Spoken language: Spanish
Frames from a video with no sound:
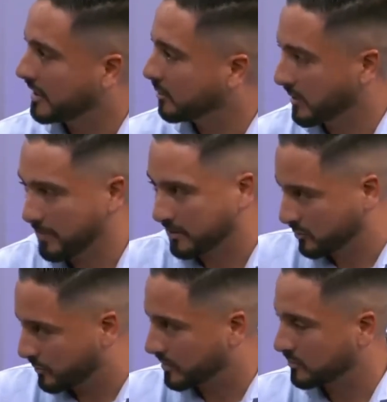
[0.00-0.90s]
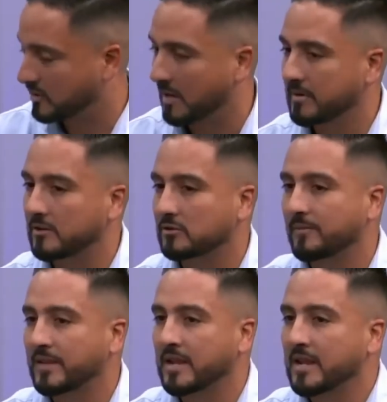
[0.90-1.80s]
lo que pasó por estos caminos,
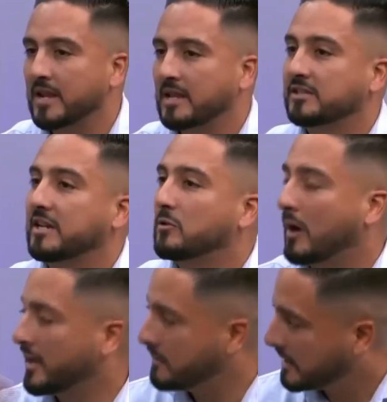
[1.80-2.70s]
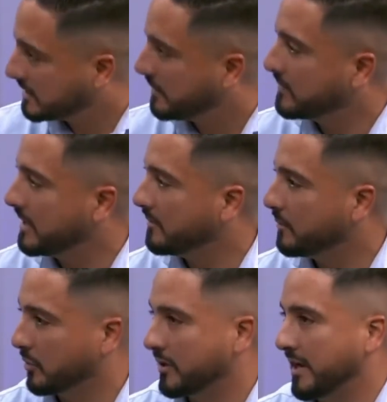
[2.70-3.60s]
sino además también
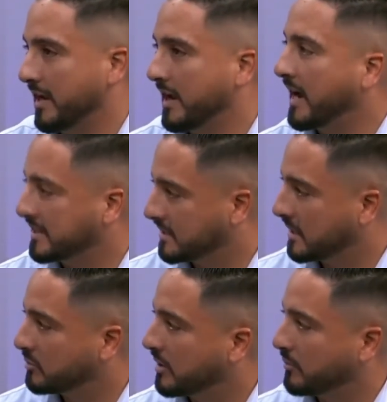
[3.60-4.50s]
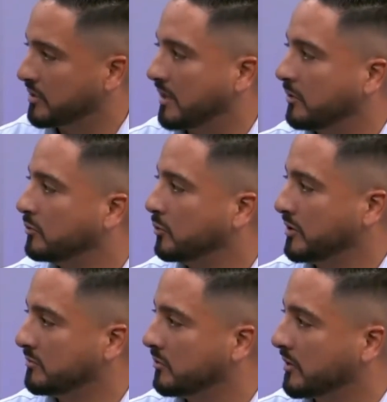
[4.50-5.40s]
porque así estamos apoyando el
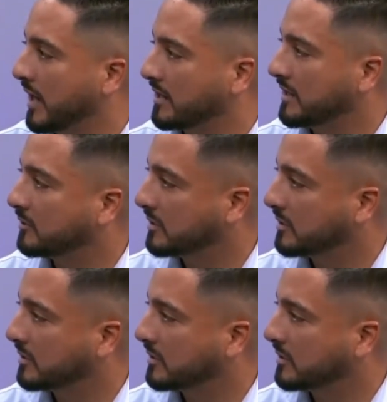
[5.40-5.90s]
turismo local, ¿cierto?